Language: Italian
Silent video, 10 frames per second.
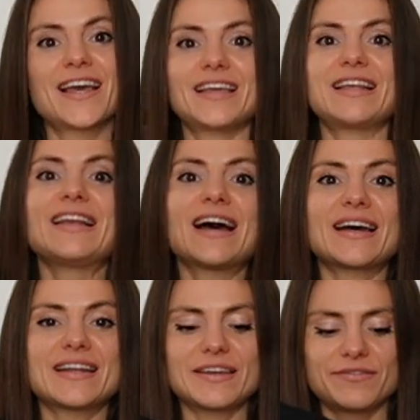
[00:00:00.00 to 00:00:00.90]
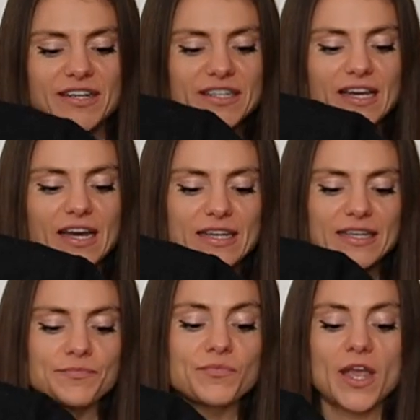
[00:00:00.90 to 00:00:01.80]
in lana,
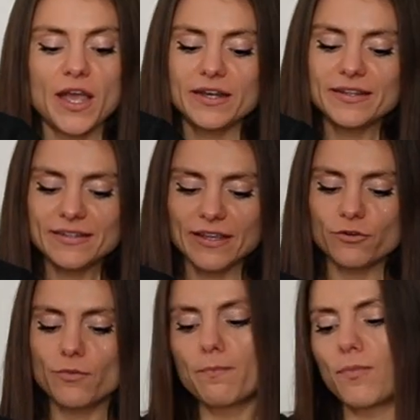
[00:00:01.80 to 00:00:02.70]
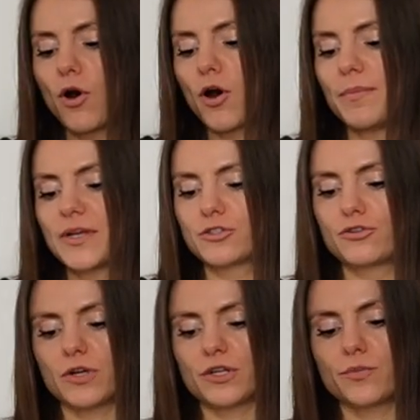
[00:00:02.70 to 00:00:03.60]
invernali, li tengo un po' per
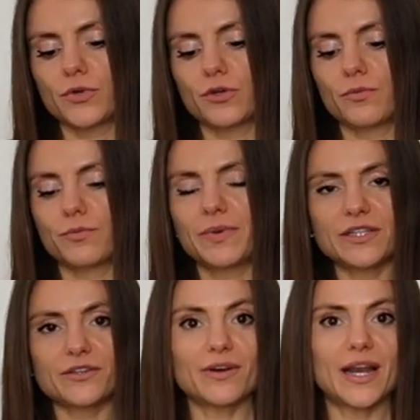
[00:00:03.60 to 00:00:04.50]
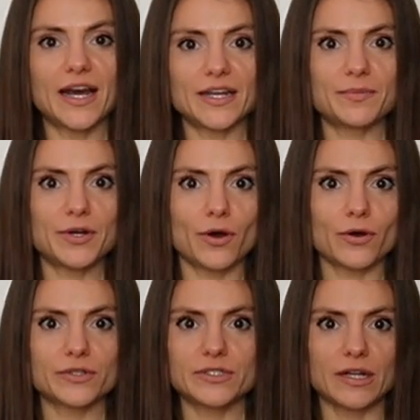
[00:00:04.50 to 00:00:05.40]
giorni un pochino più particolari, però
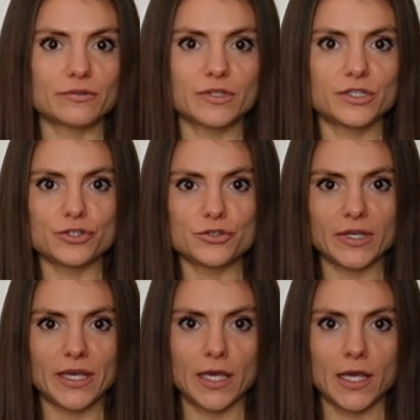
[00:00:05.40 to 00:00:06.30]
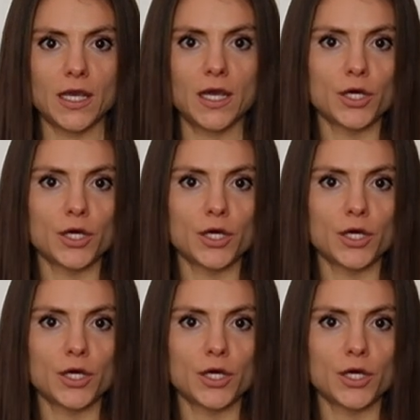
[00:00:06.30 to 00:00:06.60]
quest'anno ho deciso che